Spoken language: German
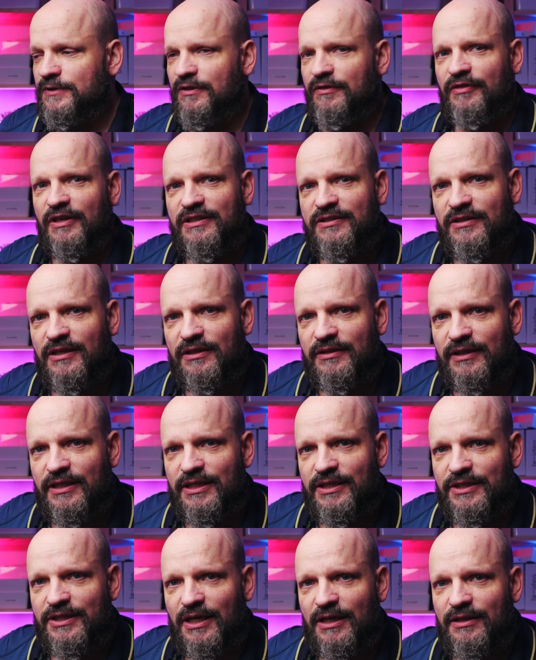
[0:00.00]
Weißt du, da
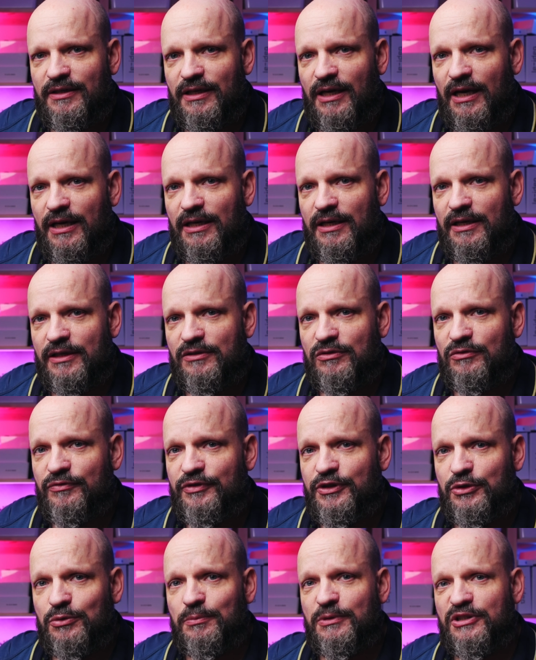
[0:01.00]
drehe ich gerade eine Anleitung,
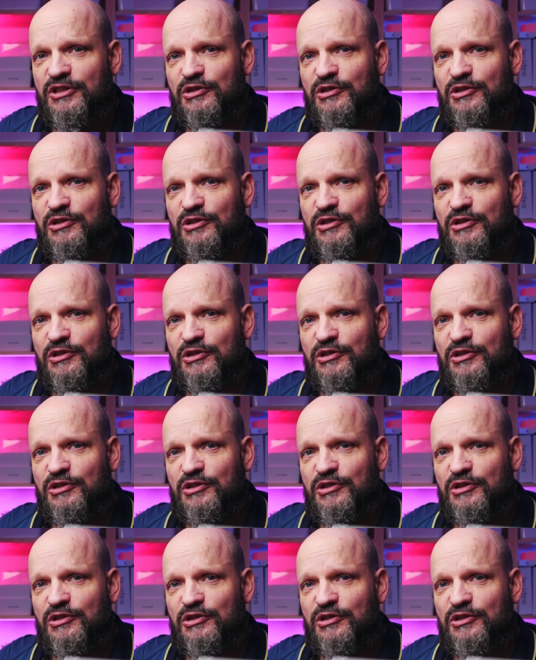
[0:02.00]
wie du mit